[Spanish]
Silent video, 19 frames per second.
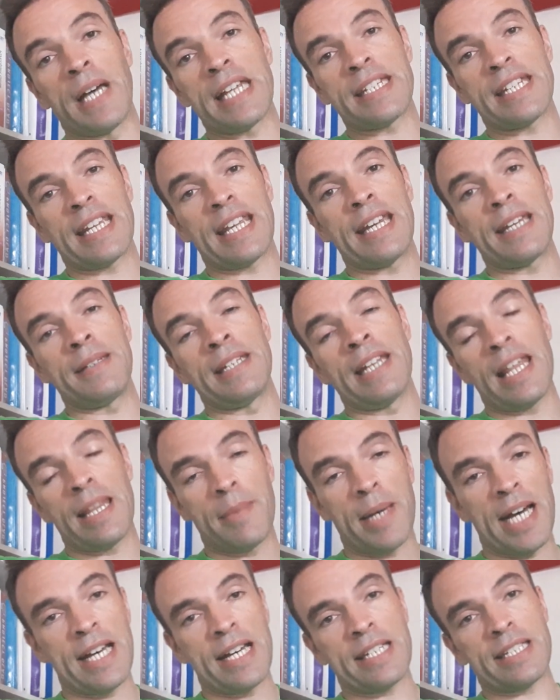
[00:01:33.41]
Así que nada
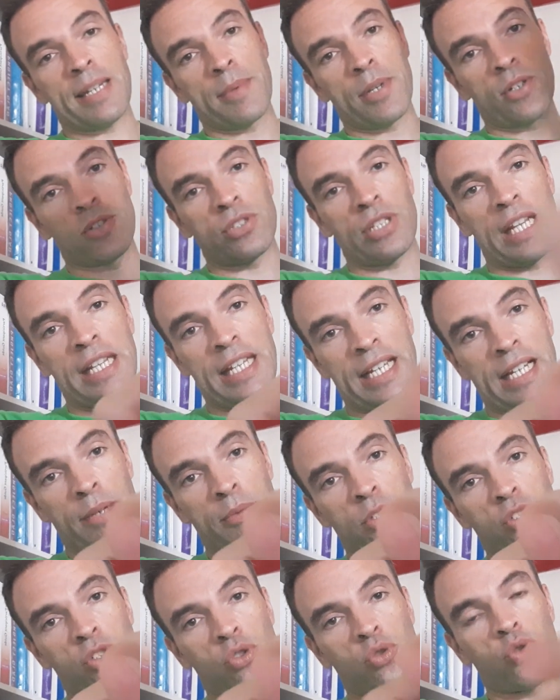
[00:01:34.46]
más amigos, dadle like al
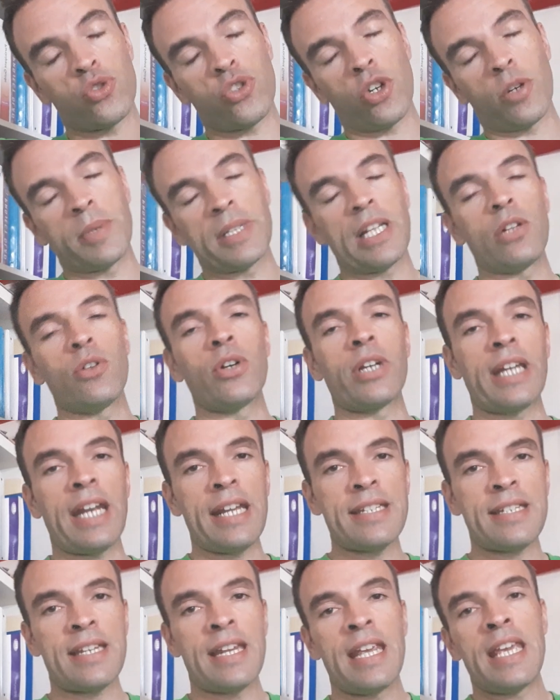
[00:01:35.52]
vídeo si os gustó, comentad lo que
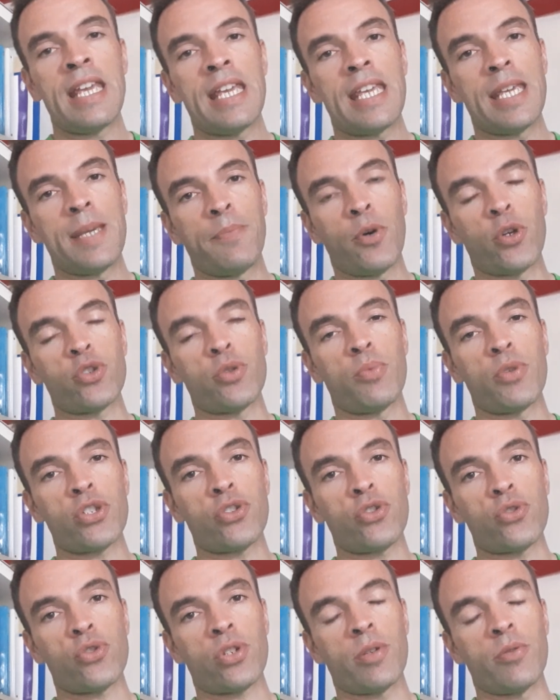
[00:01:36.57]
queráis y por
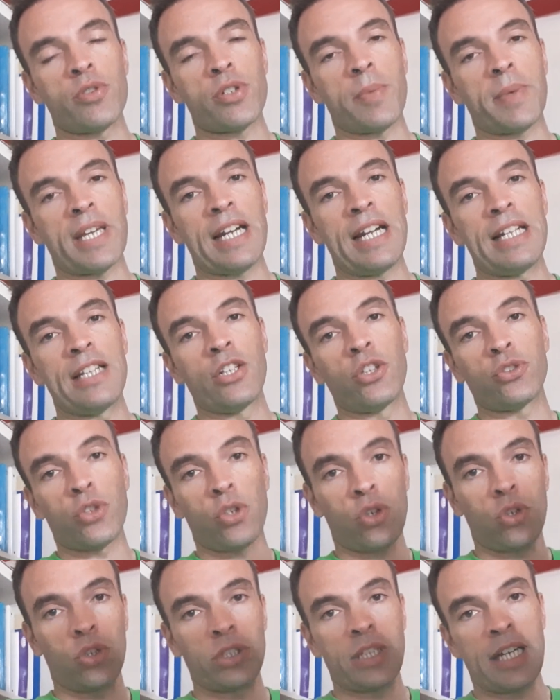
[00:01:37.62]
supuesto suscribiros a mi canal,
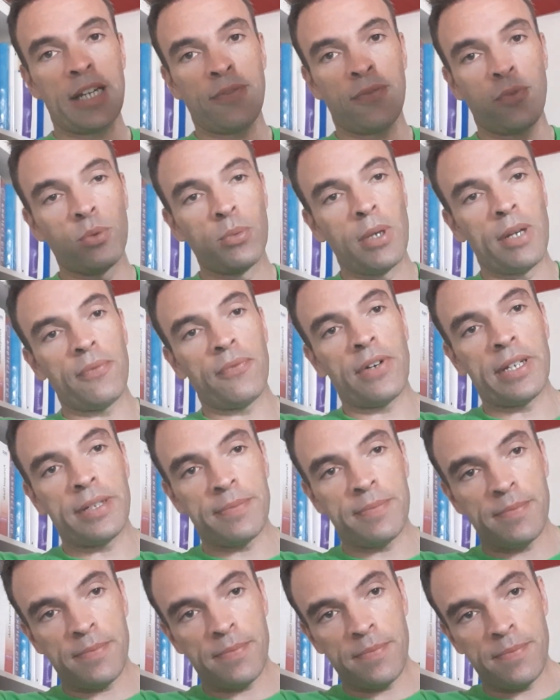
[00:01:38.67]
Dr. J, Football
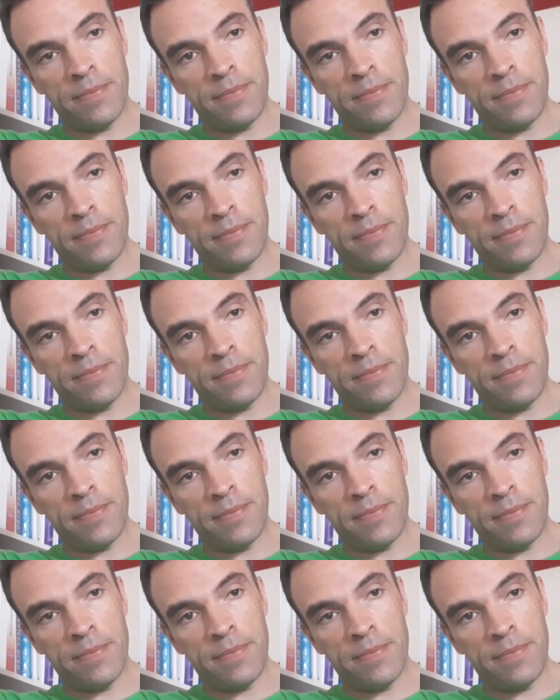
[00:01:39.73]
on